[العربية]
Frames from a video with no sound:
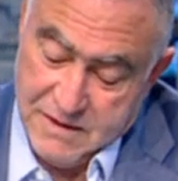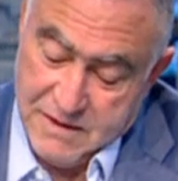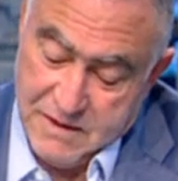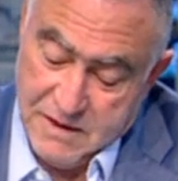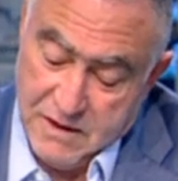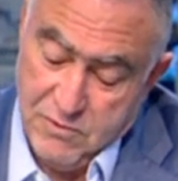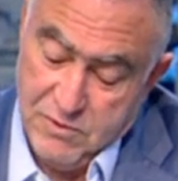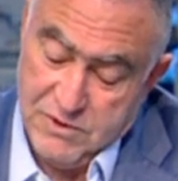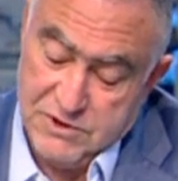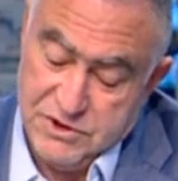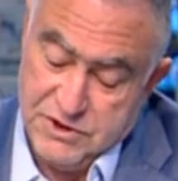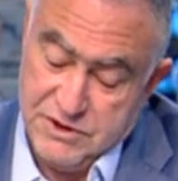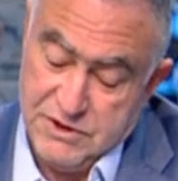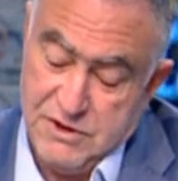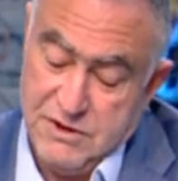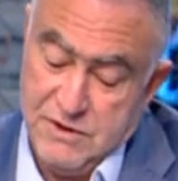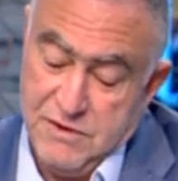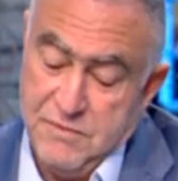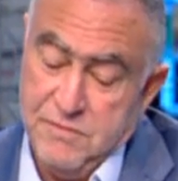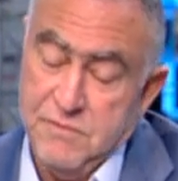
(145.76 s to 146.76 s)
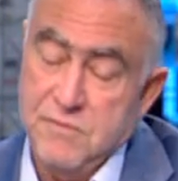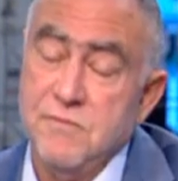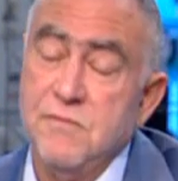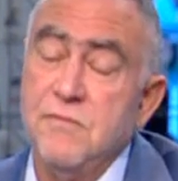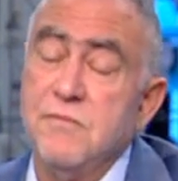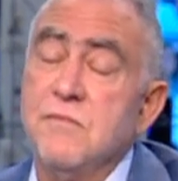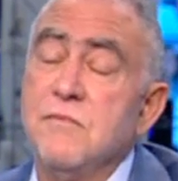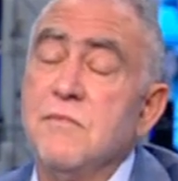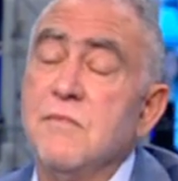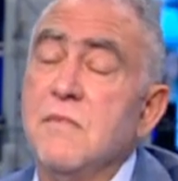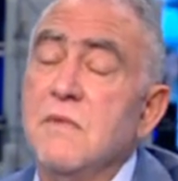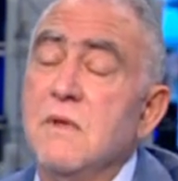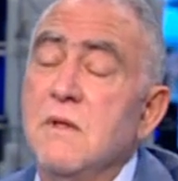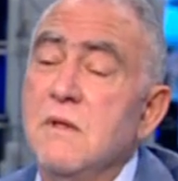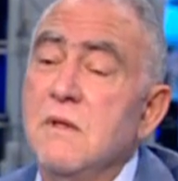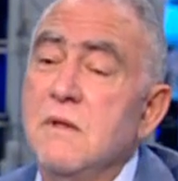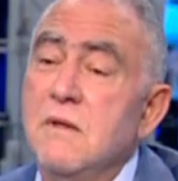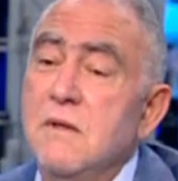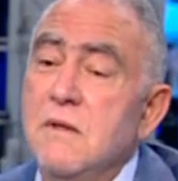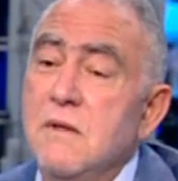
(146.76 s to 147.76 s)
اول شيء
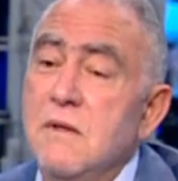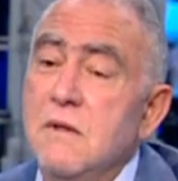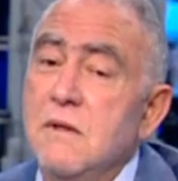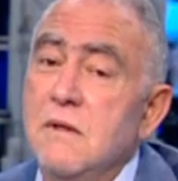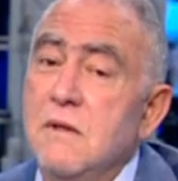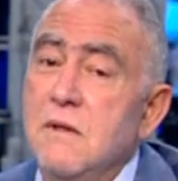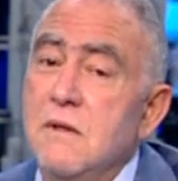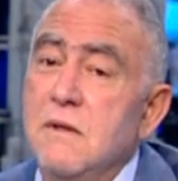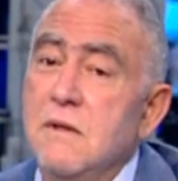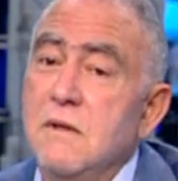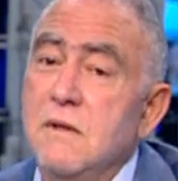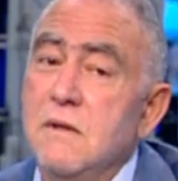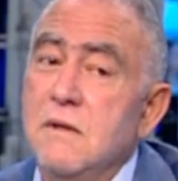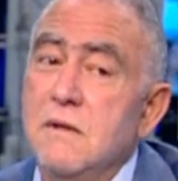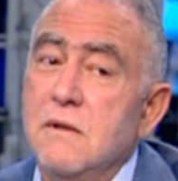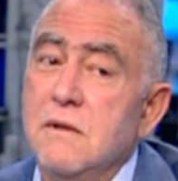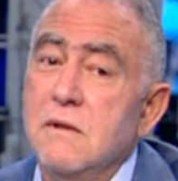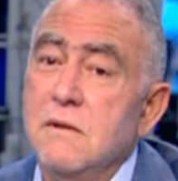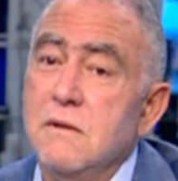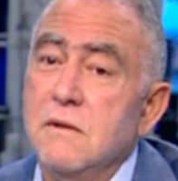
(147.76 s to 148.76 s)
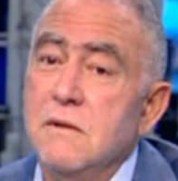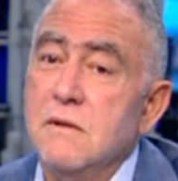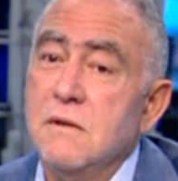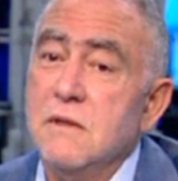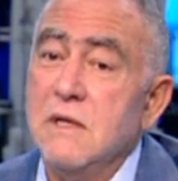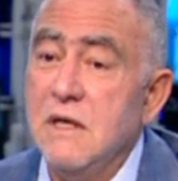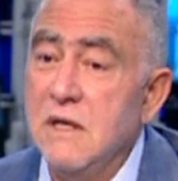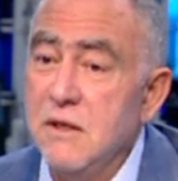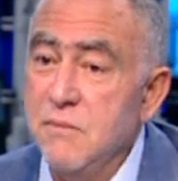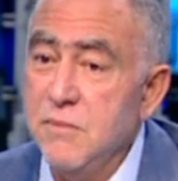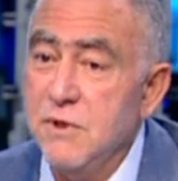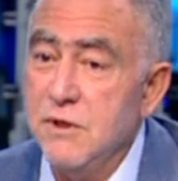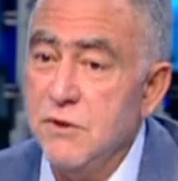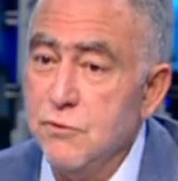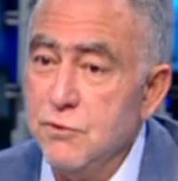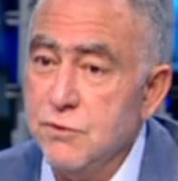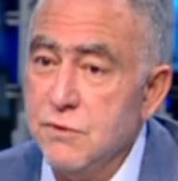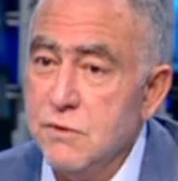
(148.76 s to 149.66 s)
آه كلام بيروت.